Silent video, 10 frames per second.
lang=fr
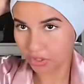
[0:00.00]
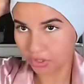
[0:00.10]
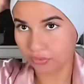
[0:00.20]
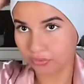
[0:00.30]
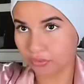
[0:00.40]

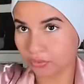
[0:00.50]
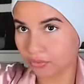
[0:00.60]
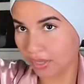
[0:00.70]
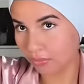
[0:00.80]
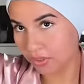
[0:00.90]
c'est devenu
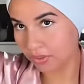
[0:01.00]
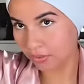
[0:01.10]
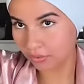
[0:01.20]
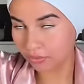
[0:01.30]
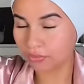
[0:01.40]
une amie,
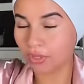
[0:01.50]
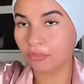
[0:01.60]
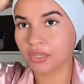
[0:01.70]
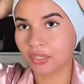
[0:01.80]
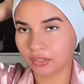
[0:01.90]
euh, une
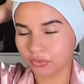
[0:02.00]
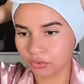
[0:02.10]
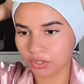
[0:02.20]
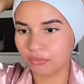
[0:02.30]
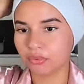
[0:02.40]
amie des
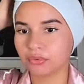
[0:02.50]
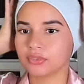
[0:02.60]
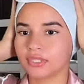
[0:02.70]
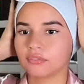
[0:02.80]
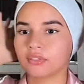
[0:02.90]
réseaux. Je l'aime
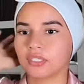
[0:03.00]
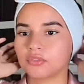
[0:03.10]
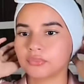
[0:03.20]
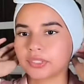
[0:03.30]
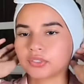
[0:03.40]
beaucoup, cette fille, elle est
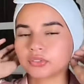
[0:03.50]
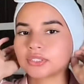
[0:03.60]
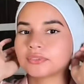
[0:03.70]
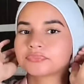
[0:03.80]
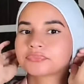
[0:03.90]
super
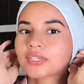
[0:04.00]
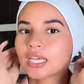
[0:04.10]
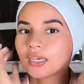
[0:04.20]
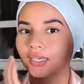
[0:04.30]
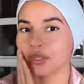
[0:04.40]
gentille.
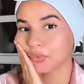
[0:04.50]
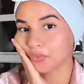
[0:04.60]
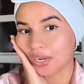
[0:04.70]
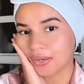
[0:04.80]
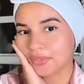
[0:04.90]

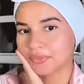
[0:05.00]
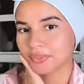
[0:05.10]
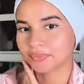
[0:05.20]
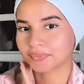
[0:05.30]
Donc voilà les filles.